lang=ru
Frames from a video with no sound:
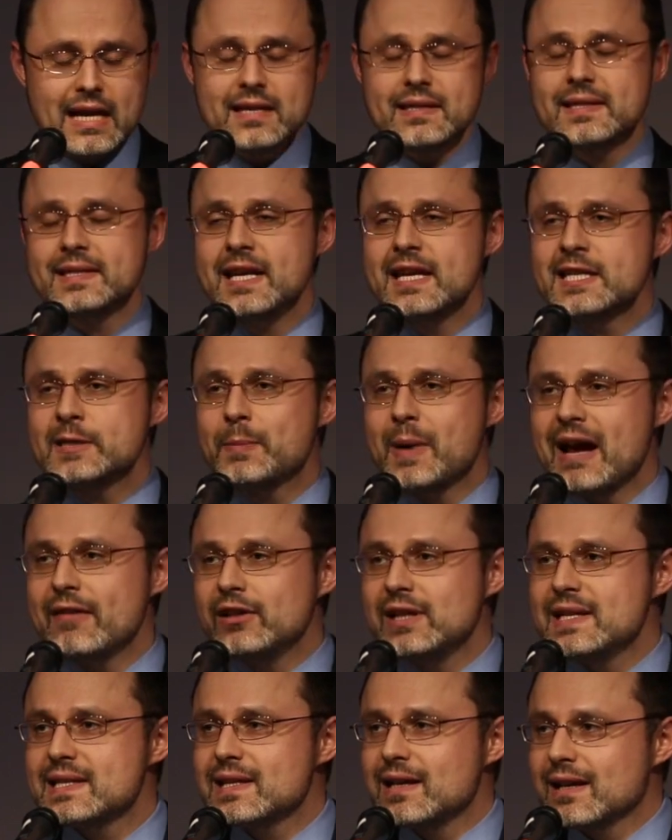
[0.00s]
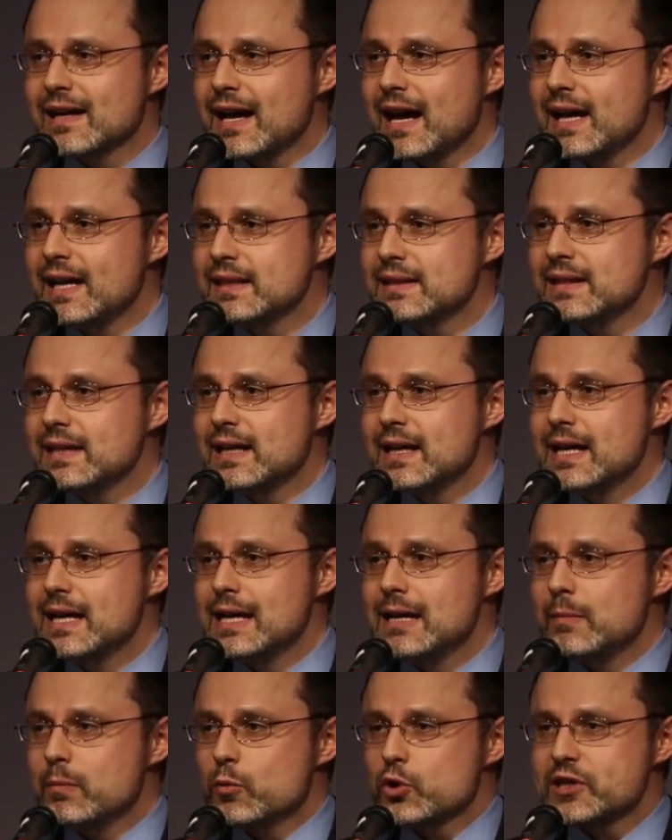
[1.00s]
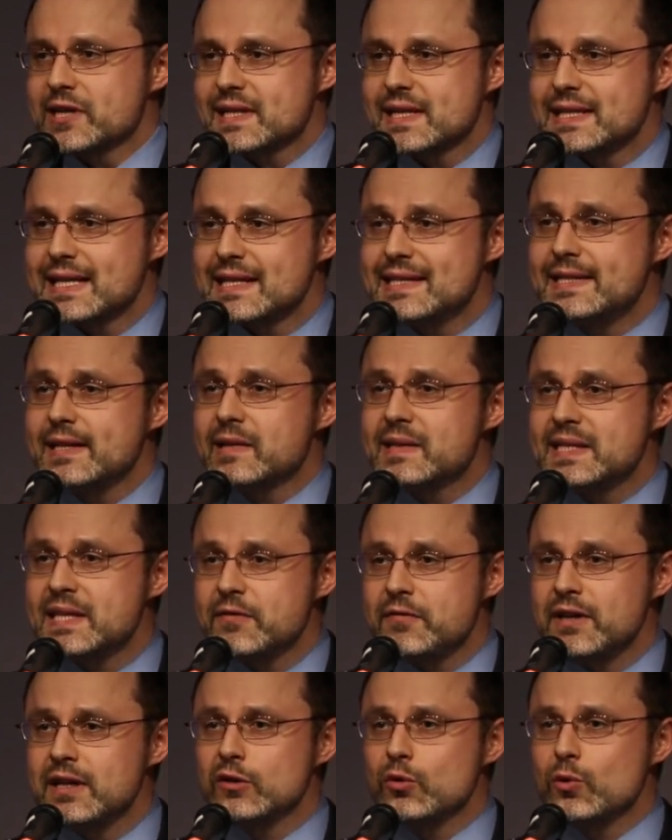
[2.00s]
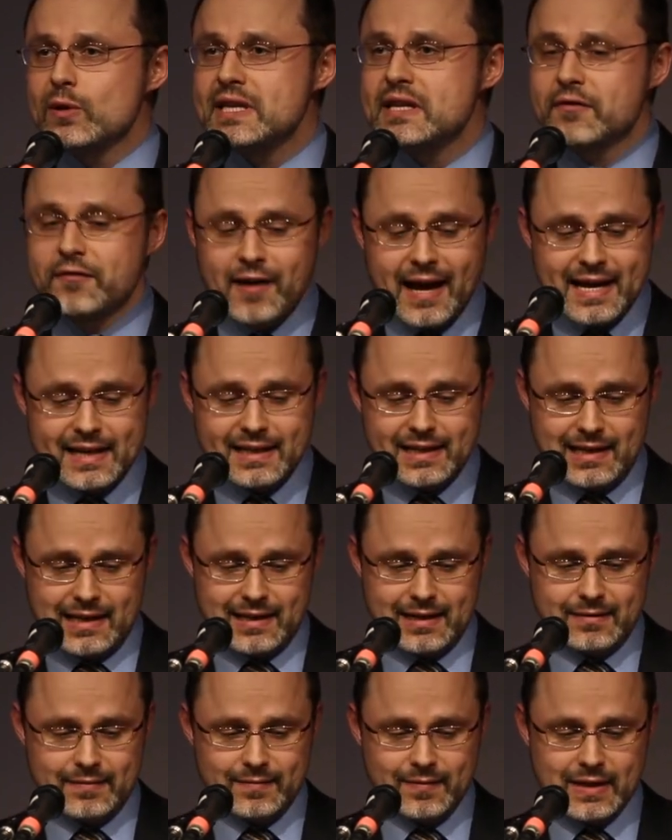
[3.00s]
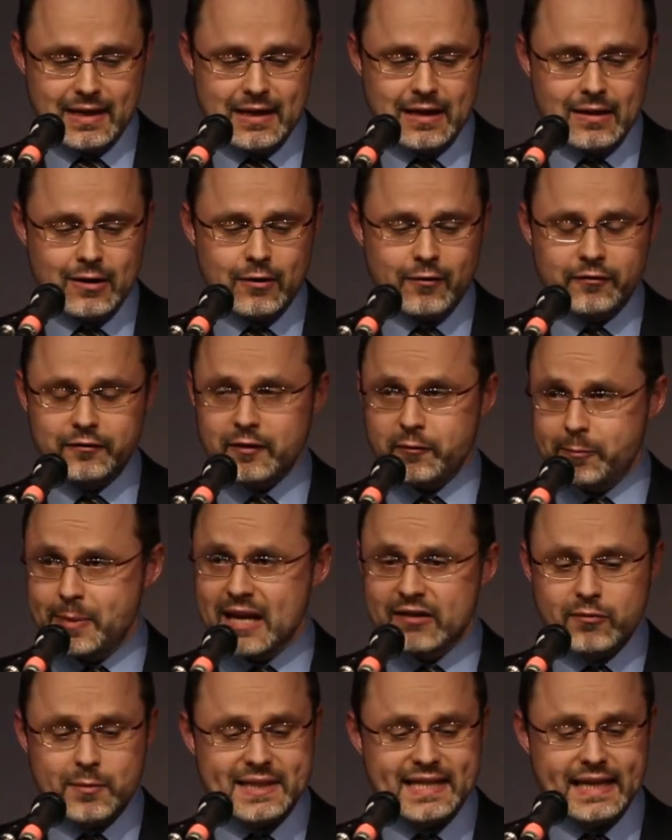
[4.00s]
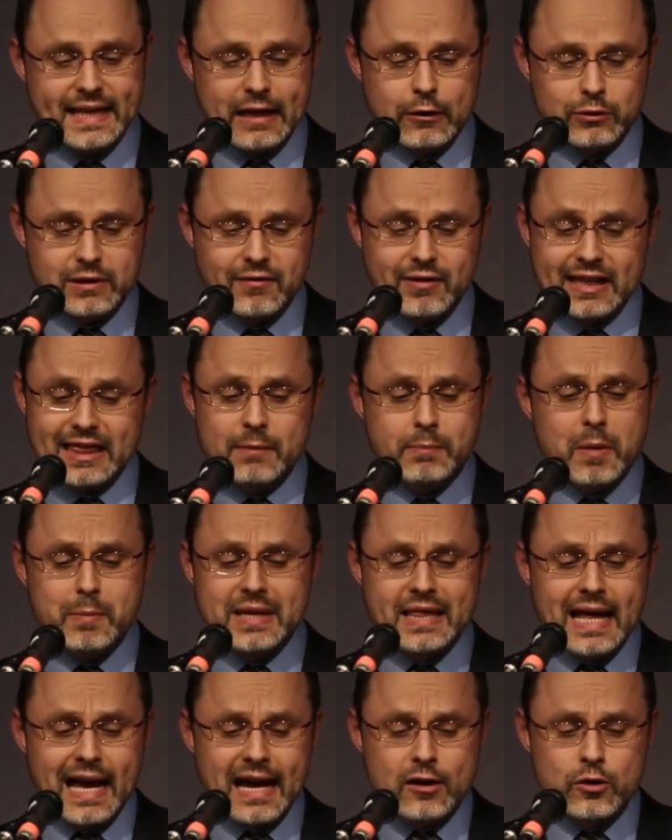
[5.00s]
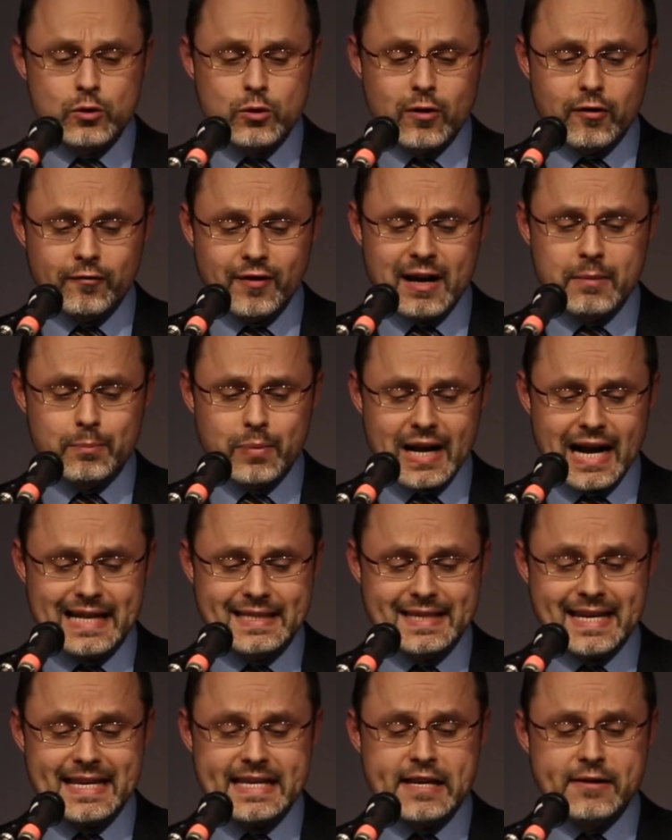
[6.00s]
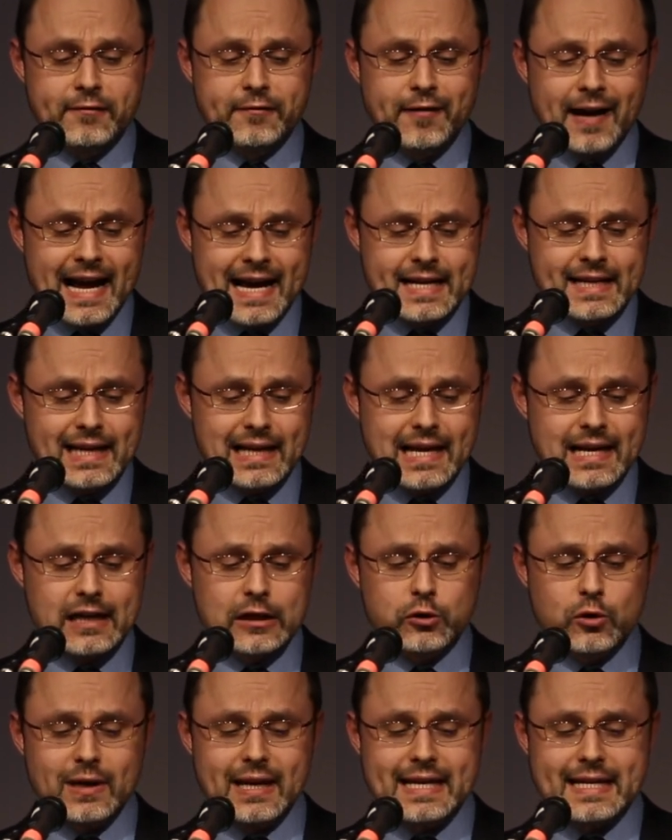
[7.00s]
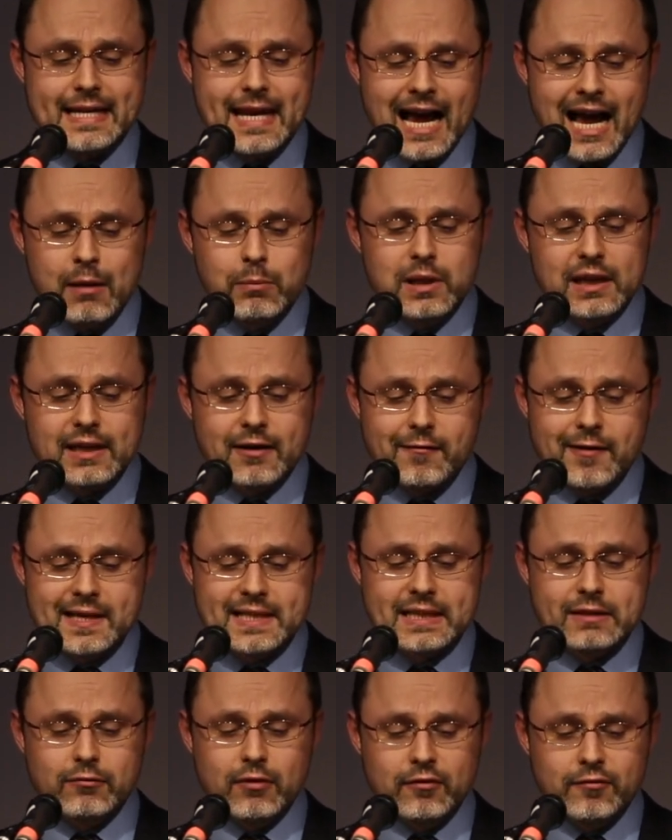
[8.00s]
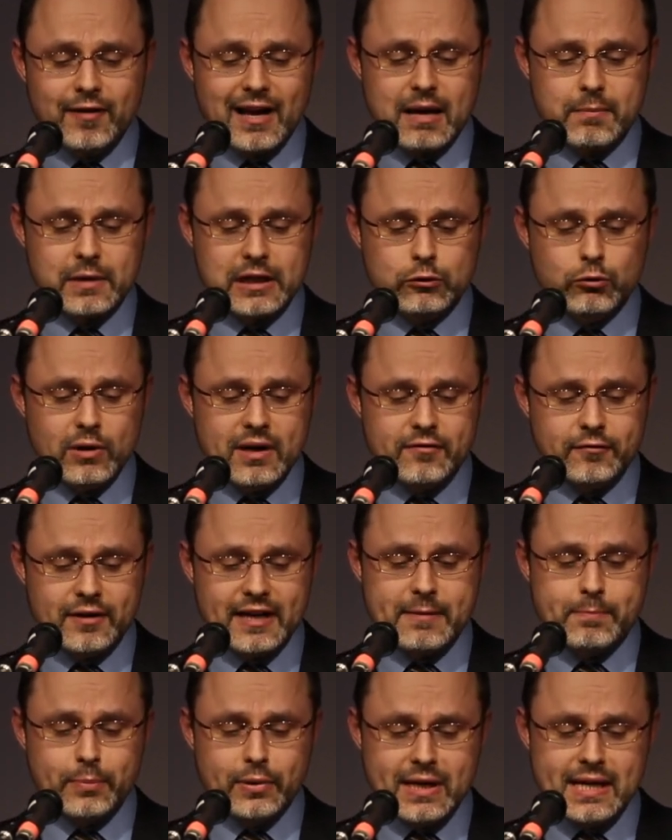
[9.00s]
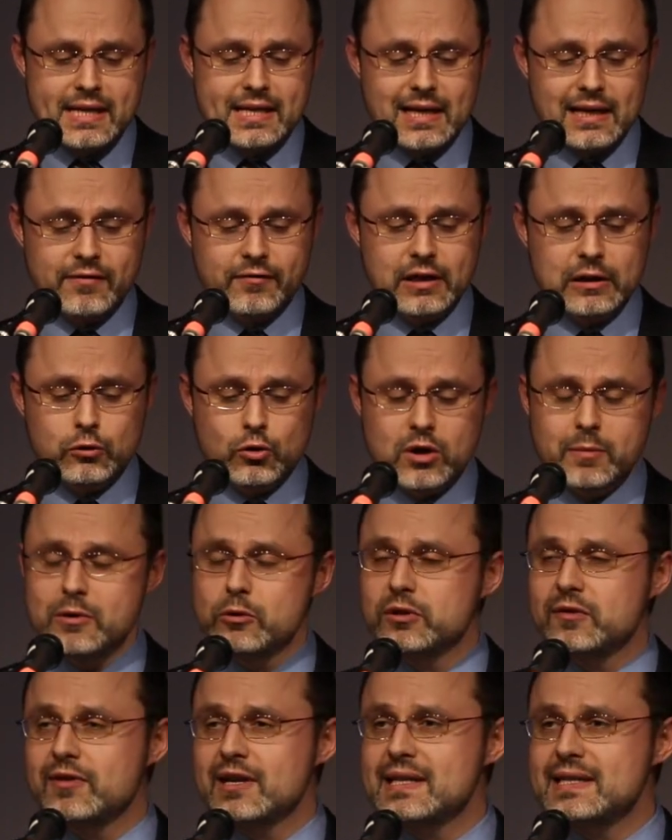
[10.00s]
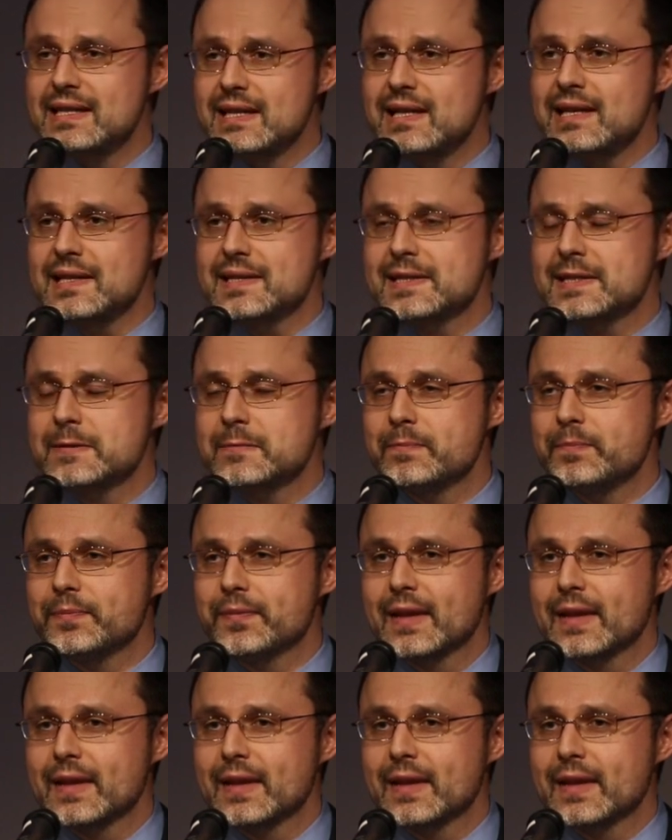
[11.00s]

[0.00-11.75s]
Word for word: Здесь Павел излагает, можно сказать, сердцевину Евангелия. В первом стихе он говорит, напоминаю вам, братья, Евангелие, которое я благовествовал вам, которое вы и приняли, в котором и утвердились.